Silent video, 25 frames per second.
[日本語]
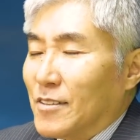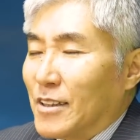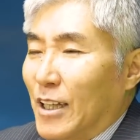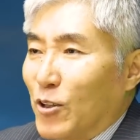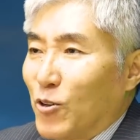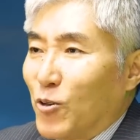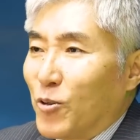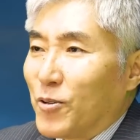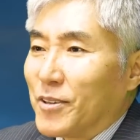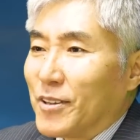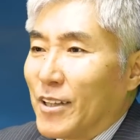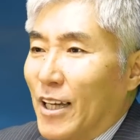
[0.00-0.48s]

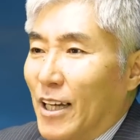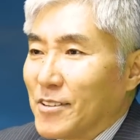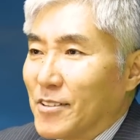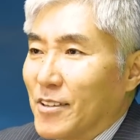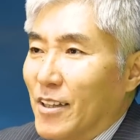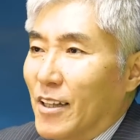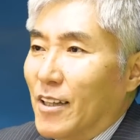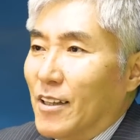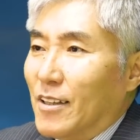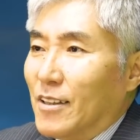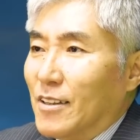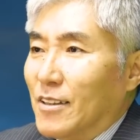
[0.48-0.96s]
なのにな
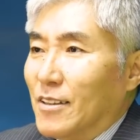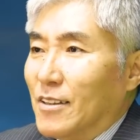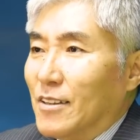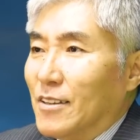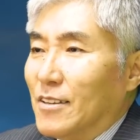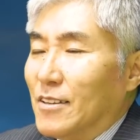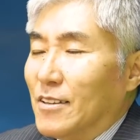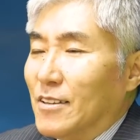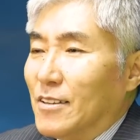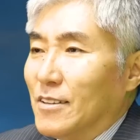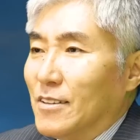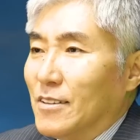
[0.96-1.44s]
ぜ
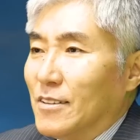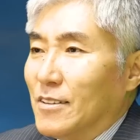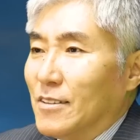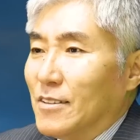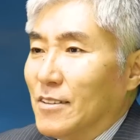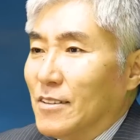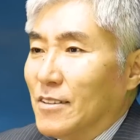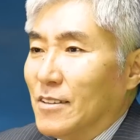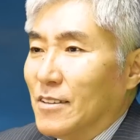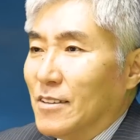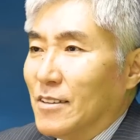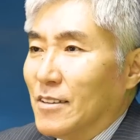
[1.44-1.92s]

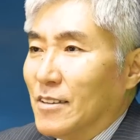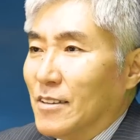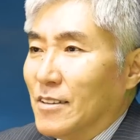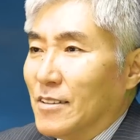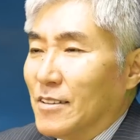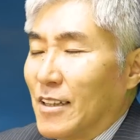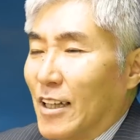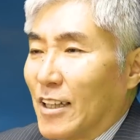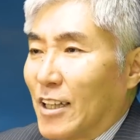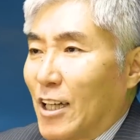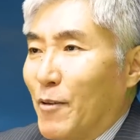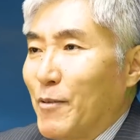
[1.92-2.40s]

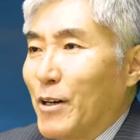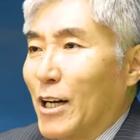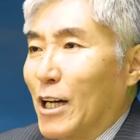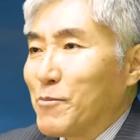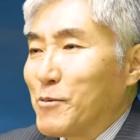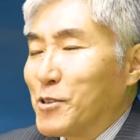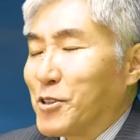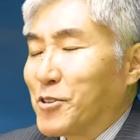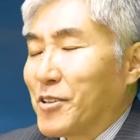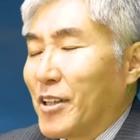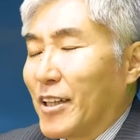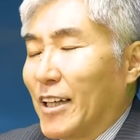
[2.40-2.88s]
仲間
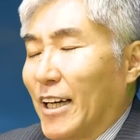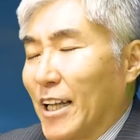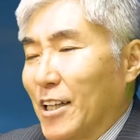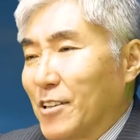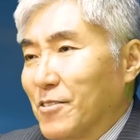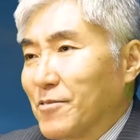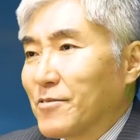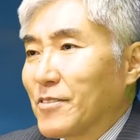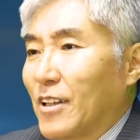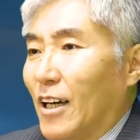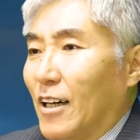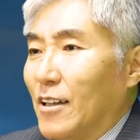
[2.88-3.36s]
が見捨てられ
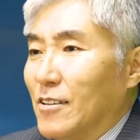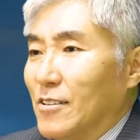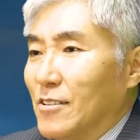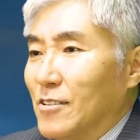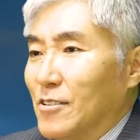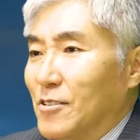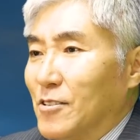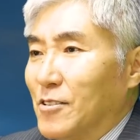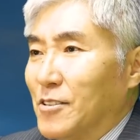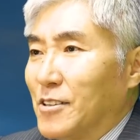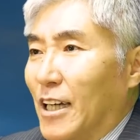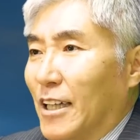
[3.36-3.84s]
るんだ
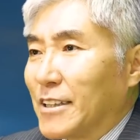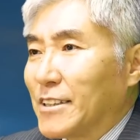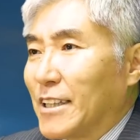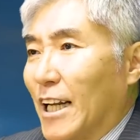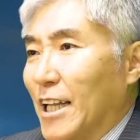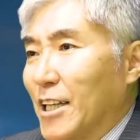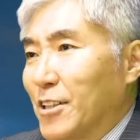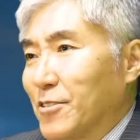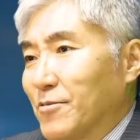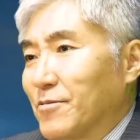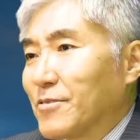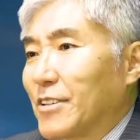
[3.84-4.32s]
裏切
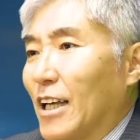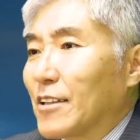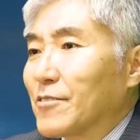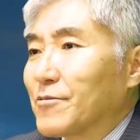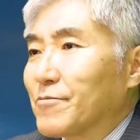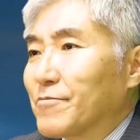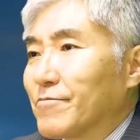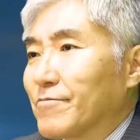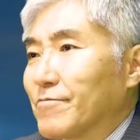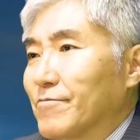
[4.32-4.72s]
られるんだ